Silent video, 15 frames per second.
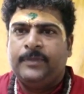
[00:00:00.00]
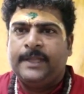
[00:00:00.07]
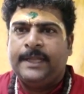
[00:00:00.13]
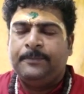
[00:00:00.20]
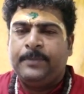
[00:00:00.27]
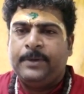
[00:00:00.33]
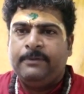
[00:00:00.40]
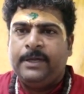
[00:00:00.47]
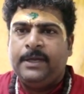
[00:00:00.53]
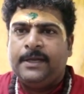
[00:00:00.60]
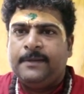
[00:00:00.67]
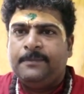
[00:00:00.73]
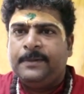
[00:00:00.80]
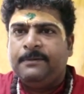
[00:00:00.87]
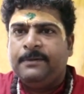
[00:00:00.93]
நற்பவி
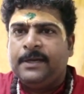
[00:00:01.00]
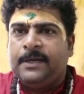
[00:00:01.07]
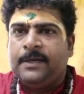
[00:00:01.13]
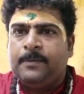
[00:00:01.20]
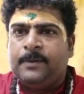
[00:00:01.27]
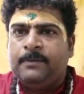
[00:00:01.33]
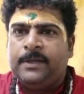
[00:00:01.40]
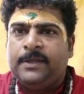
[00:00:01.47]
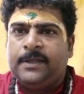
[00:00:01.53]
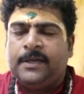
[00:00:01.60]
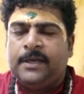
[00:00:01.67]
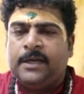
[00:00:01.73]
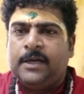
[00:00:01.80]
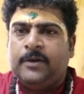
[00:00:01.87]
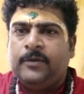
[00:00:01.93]
நற்பவி நற்பவி
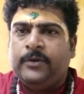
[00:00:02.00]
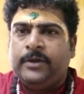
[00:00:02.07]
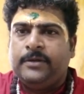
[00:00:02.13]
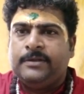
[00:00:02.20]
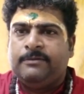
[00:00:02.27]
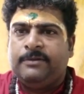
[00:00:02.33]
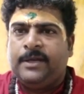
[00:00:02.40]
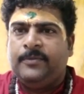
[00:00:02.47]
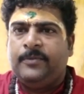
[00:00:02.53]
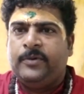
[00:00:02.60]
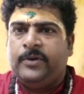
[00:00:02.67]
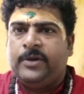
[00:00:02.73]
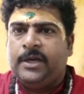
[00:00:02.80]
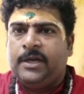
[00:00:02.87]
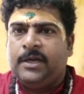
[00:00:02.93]
தென்னாடுடைய சிவனை
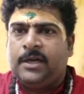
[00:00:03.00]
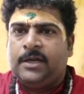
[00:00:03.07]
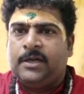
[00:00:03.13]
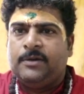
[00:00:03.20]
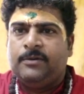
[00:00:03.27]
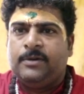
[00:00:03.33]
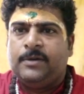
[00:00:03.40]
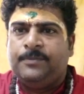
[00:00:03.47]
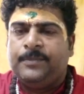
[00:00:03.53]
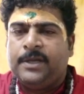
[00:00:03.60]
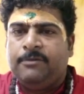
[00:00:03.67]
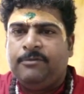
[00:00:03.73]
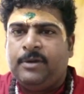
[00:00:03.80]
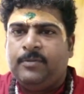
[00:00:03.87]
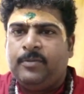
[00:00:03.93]
போற்றி எந்நாட்டவர்க்கும்
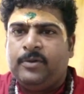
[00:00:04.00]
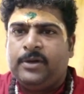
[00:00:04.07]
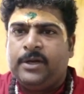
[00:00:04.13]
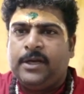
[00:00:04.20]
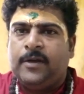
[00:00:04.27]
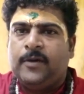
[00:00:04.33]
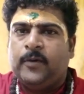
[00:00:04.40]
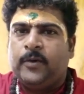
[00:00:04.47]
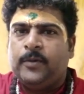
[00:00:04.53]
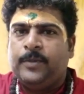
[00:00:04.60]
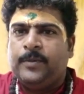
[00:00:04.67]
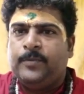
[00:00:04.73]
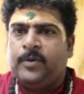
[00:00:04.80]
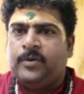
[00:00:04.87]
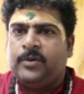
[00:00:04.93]
இரவே போற்றி எல்லோரும்
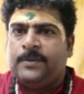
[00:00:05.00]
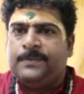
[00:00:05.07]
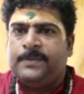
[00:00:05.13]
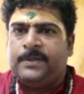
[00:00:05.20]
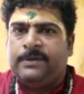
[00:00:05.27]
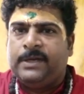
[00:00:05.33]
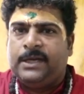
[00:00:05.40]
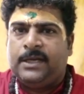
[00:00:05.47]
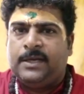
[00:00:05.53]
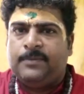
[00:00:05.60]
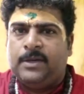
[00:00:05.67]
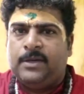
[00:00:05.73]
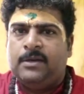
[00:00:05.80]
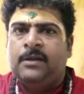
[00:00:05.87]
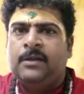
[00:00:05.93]
மின்புற்று இருப்பதே
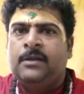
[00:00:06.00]
இல்லாமல்